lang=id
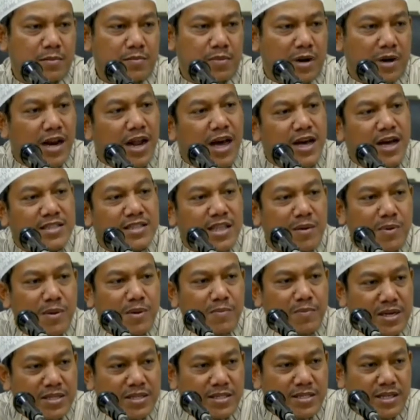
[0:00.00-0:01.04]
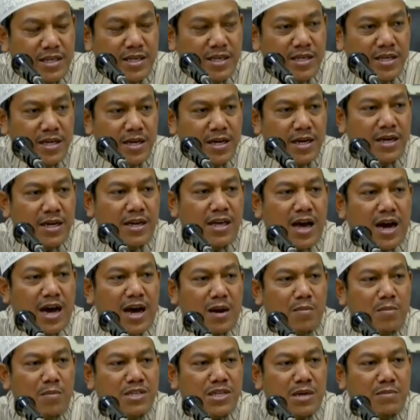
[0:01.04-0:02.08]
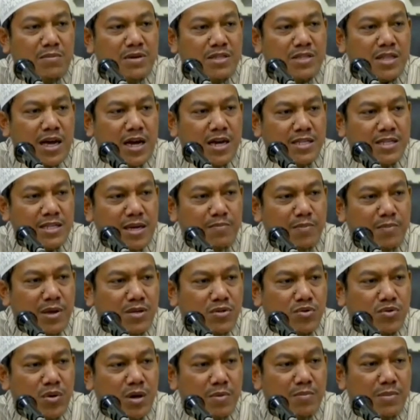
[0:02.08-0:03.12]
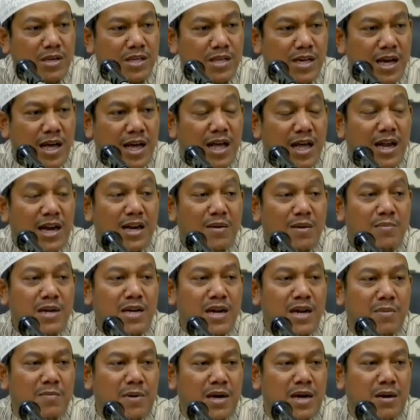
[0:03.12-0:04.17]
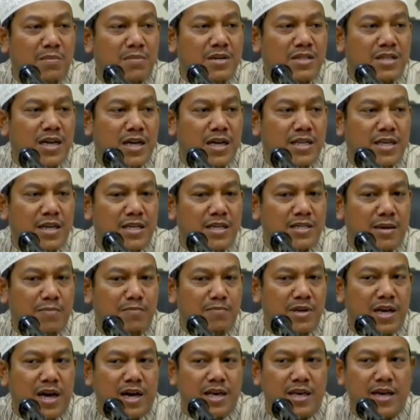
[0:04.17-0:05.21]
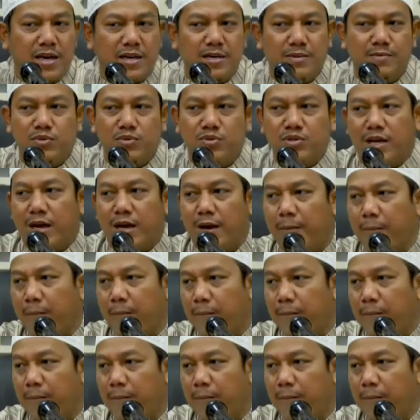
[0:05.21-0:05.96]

perlahan tapi pasti dia akan bisa betah di samping suaminya lebih daripada betahnya di samping ayah ibunya.